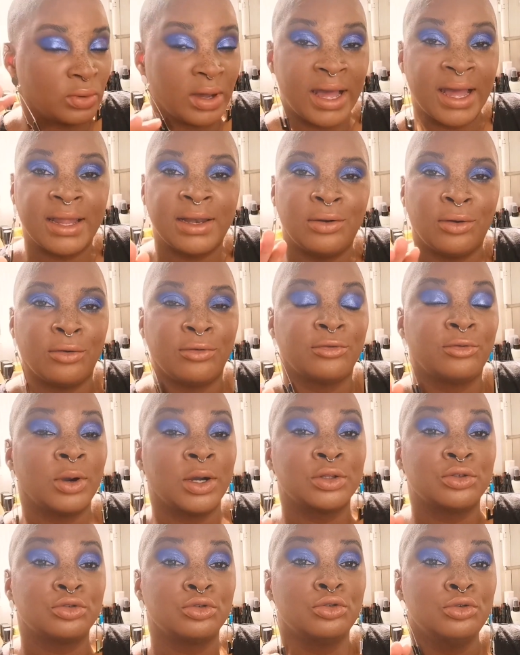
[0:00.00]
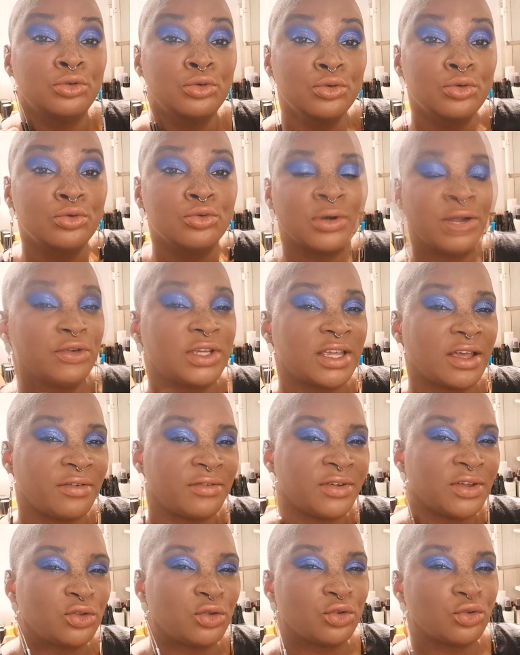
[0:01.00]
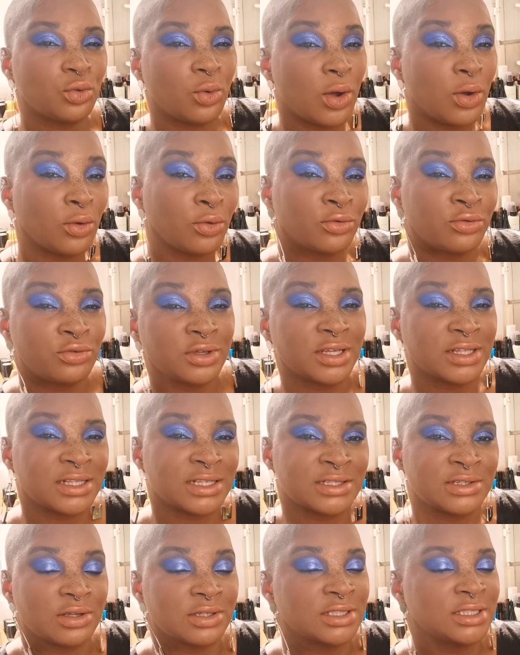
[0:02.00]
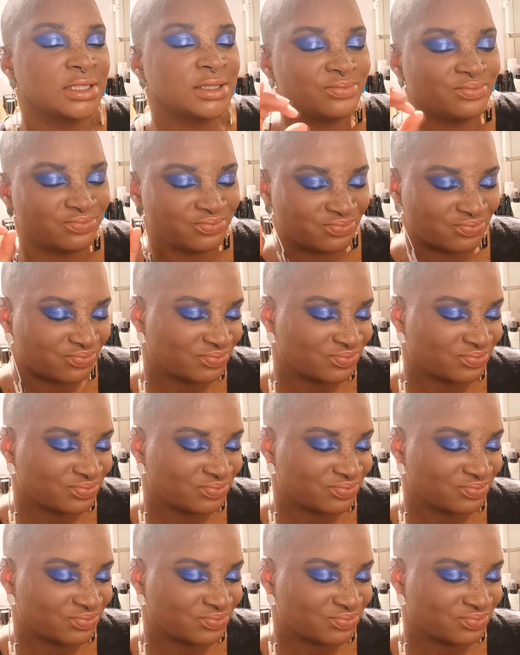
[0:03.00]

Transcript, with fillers: elle envoie du loup J'ai vu qu'il y avait deux, trois revues qui étaient sorties.